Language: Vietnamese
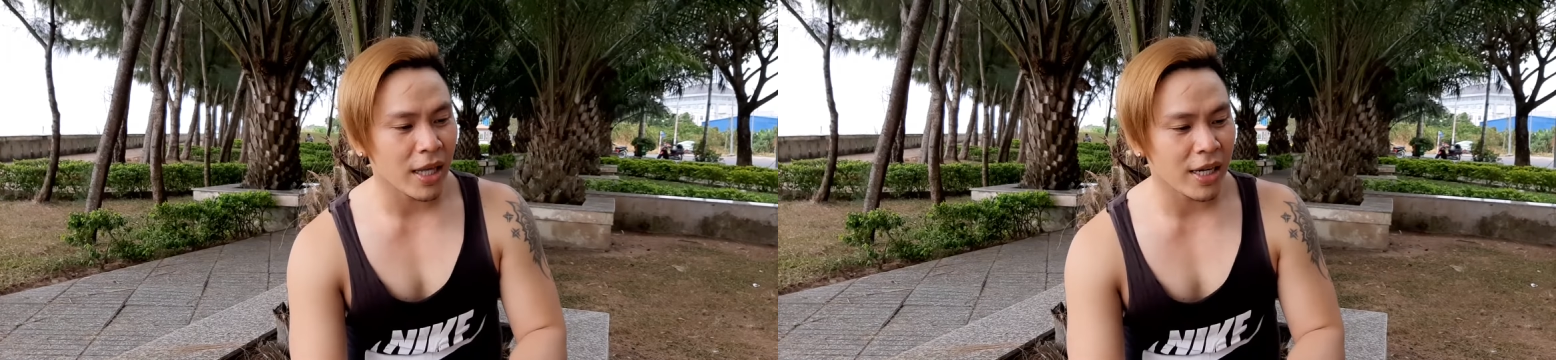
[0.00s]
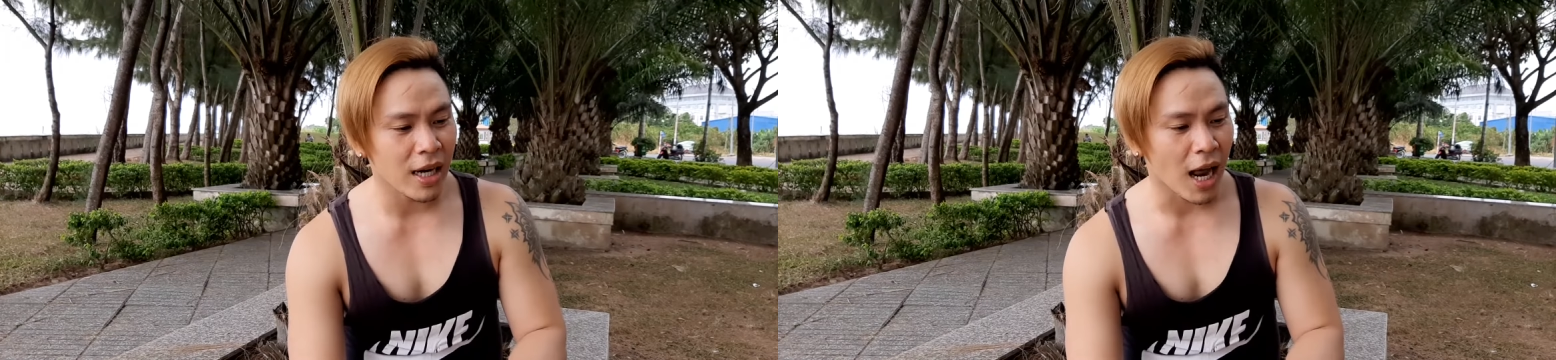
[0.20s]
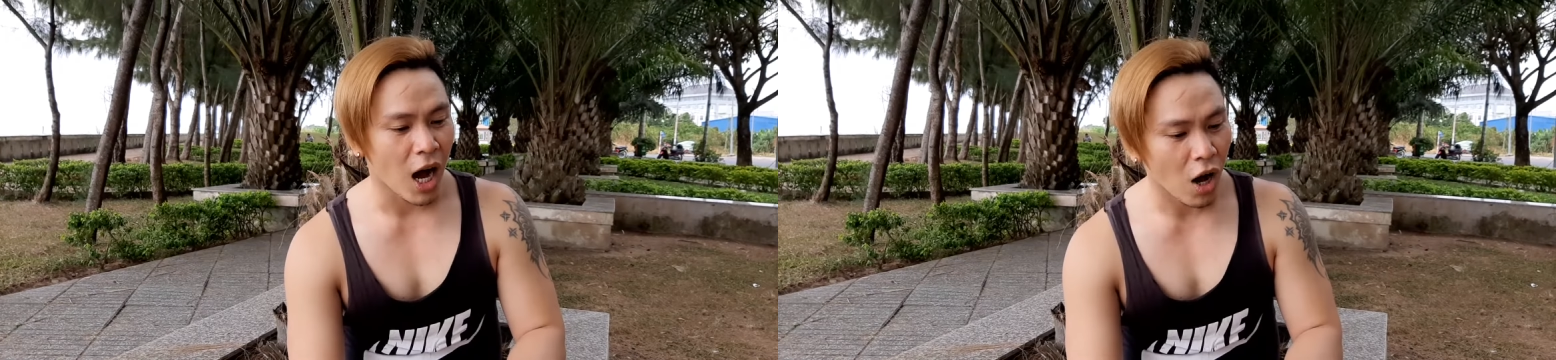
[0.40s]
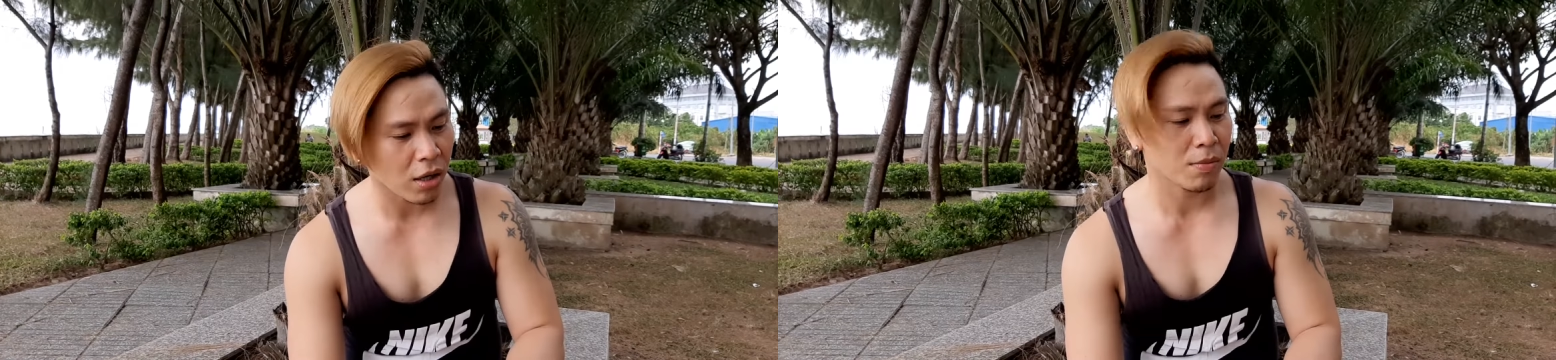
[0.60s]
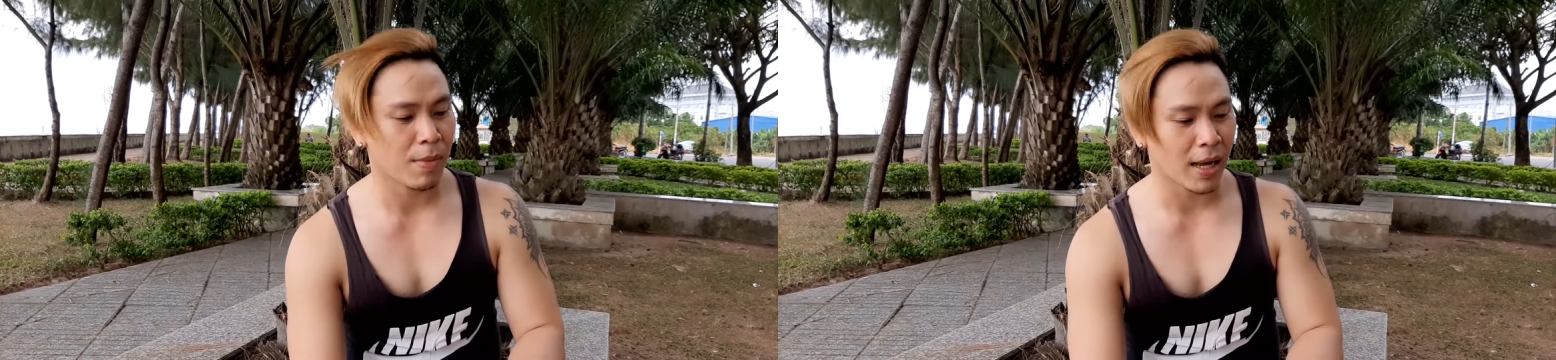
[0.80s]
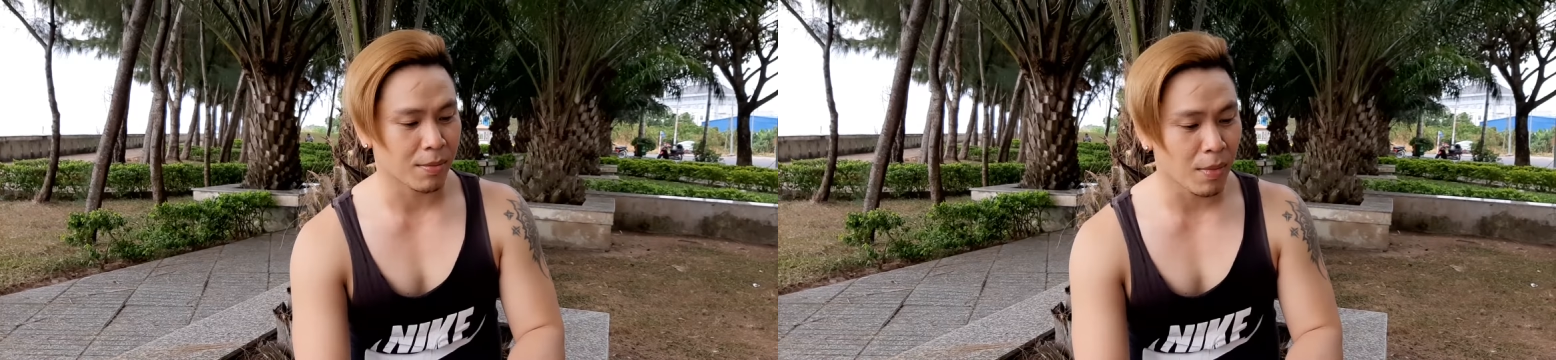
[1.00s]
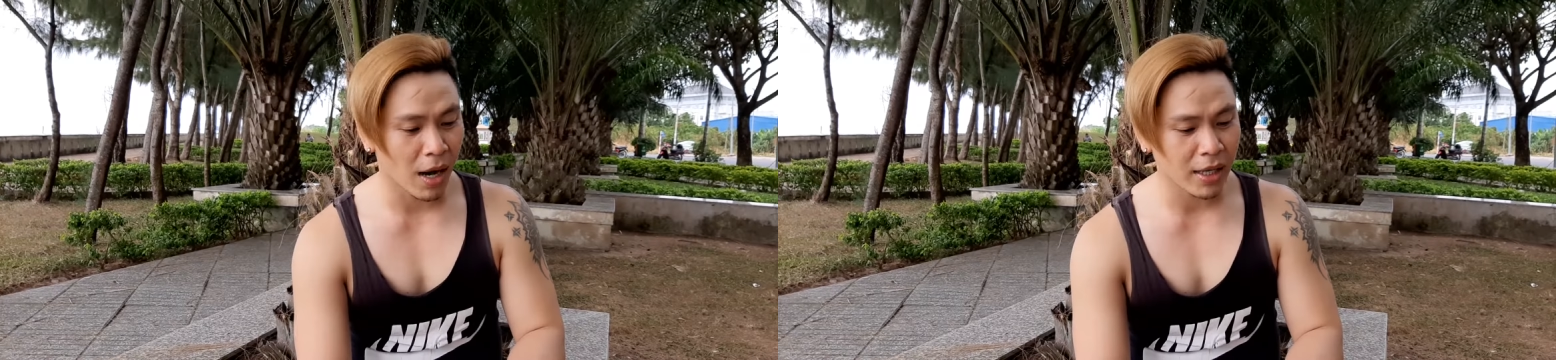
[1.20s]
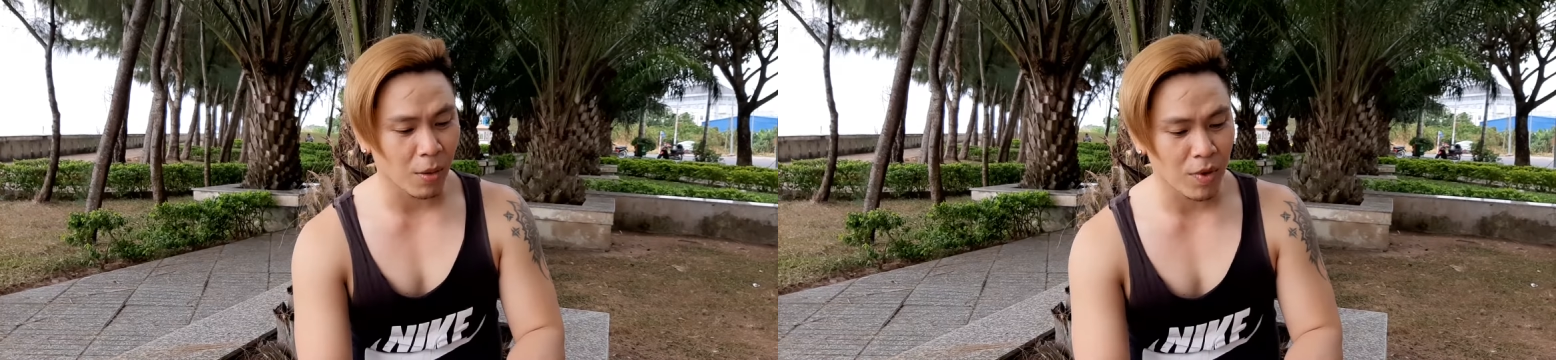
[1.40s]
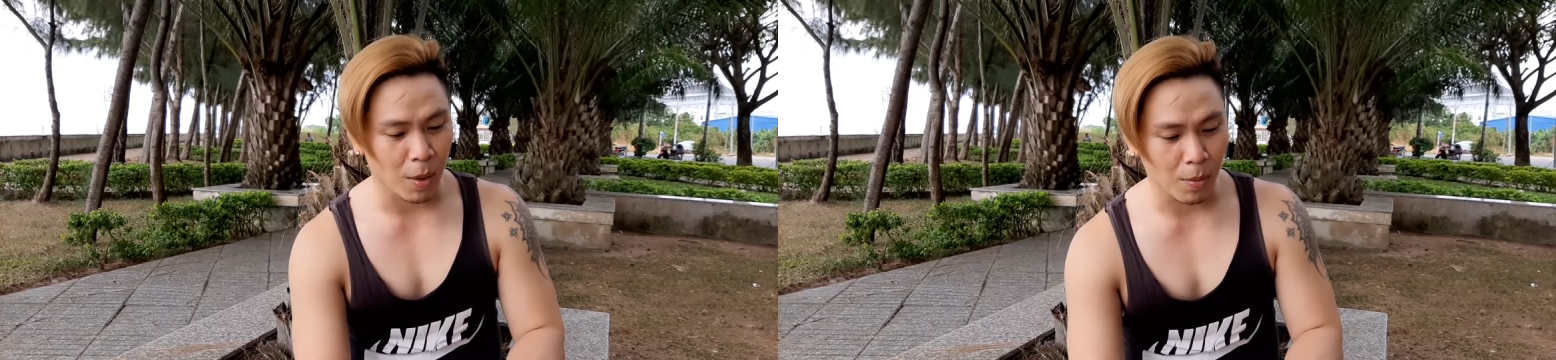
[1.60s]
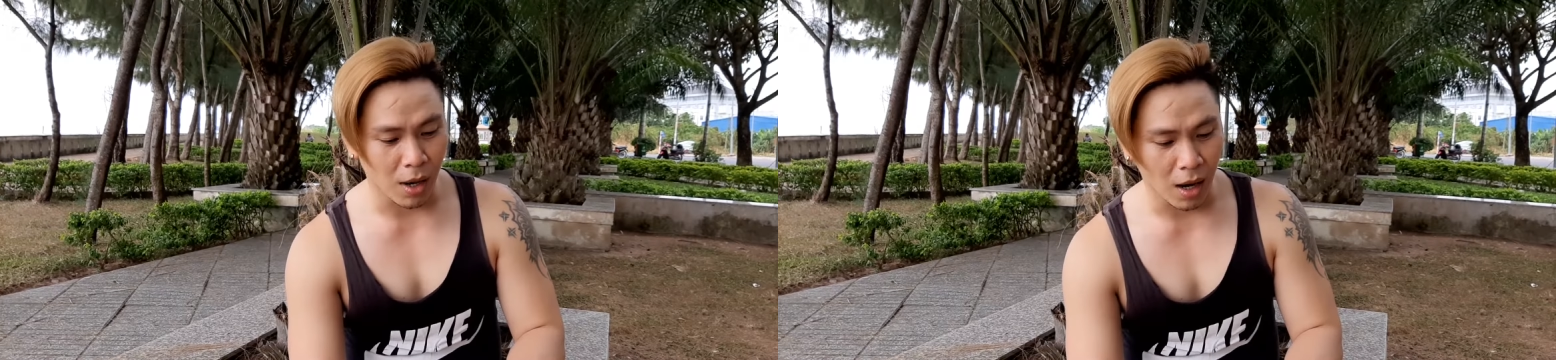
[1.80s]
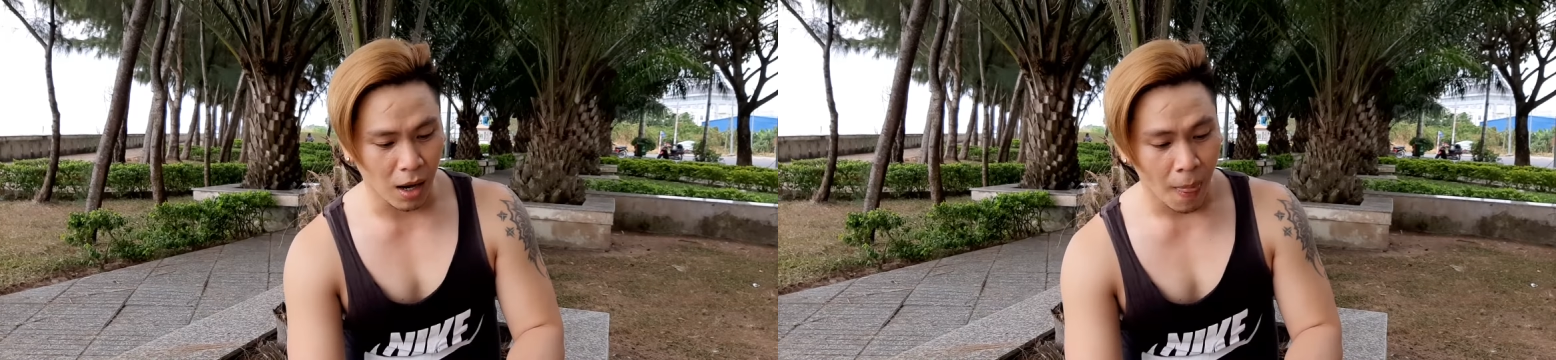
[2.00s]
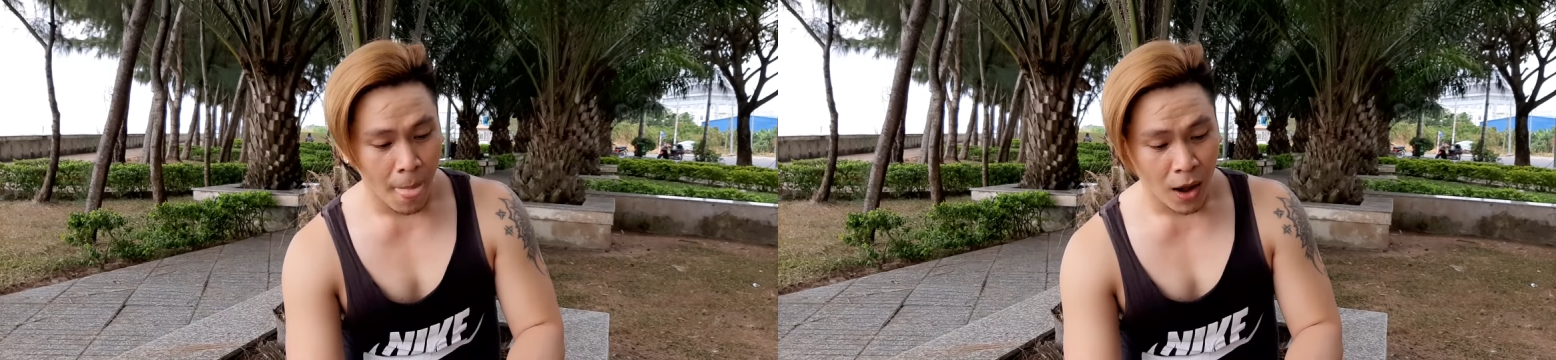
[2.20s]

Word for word: tin rất là hot mà mới trong dòng uh, ờ,